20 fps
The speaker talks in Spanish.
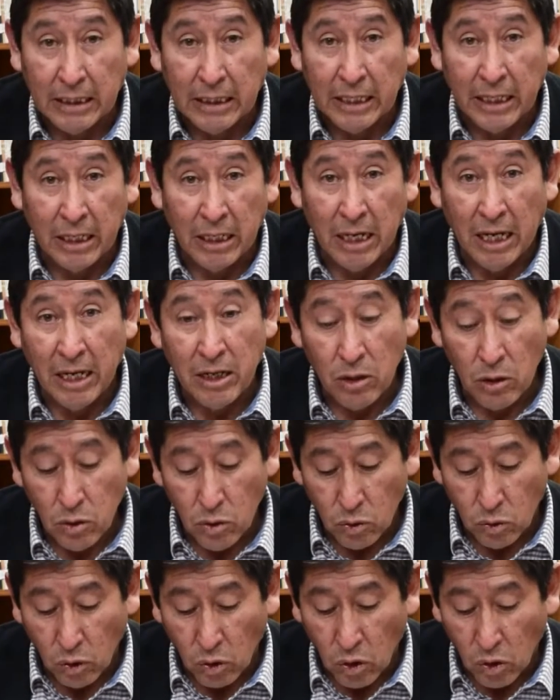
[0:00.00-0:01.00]
el
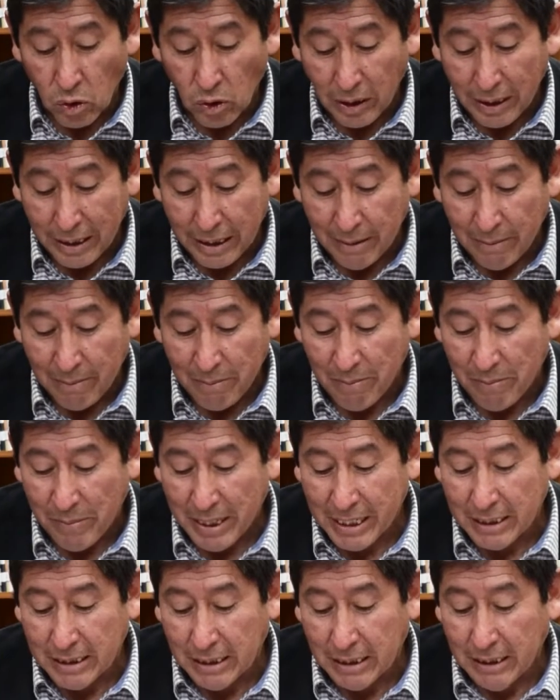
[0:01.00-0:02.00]
Ayllu
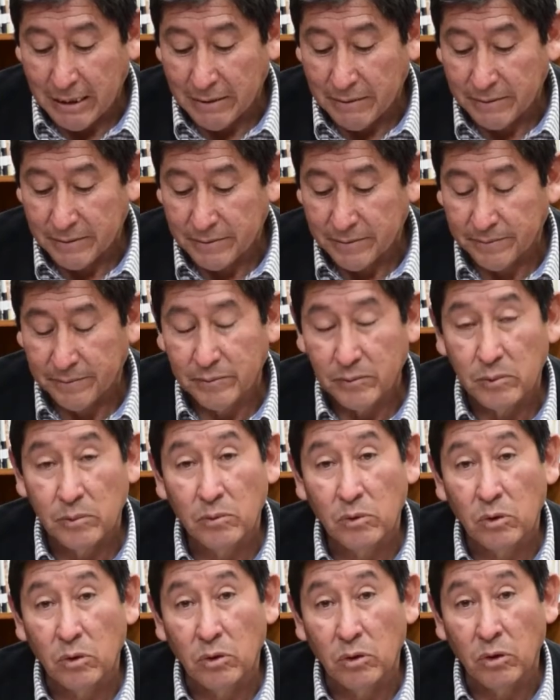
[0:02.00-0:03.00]
Colcampata,
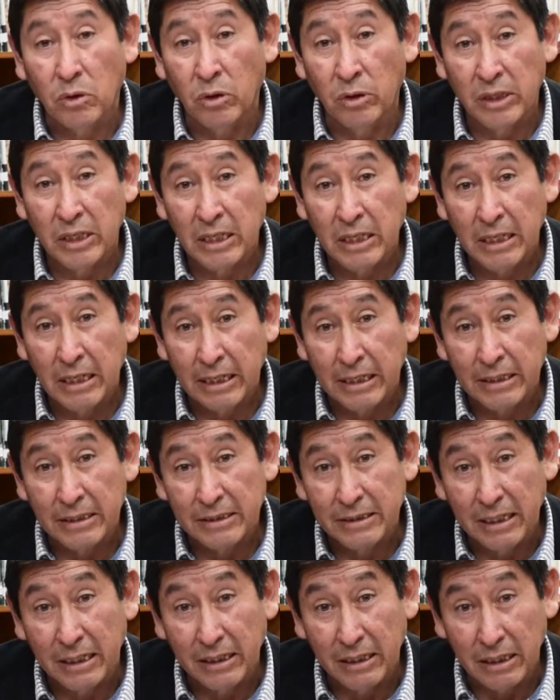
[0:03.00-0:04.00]
hoy día es
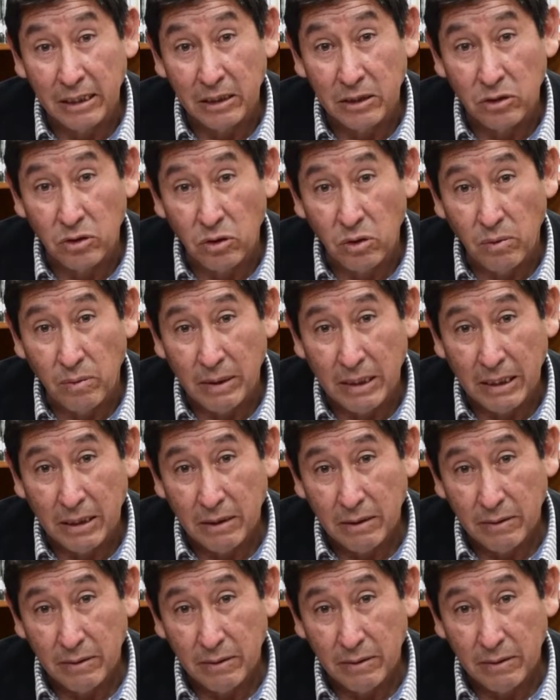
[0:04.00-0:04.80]
San Cristóbal,